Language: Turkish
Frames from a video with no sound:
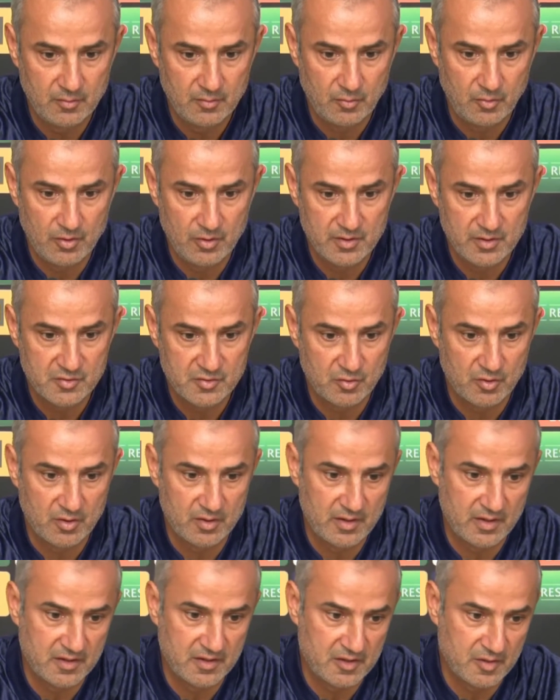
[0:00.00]
oyuna
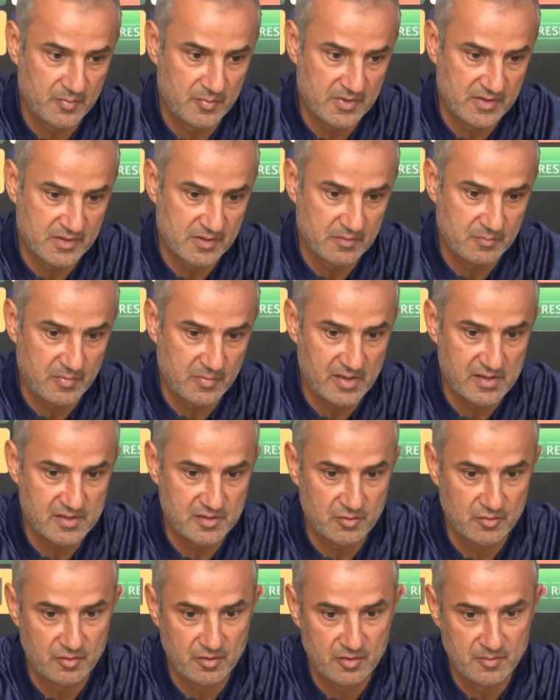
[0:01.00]
sonradan girmesi,
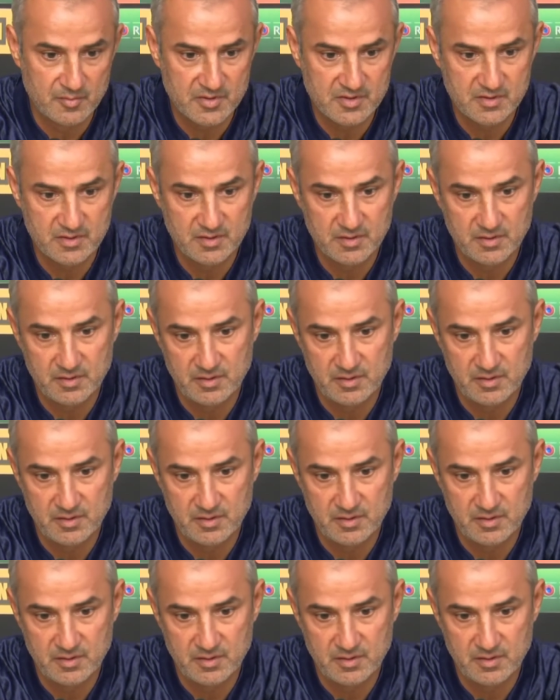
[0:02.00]
baştan oynaması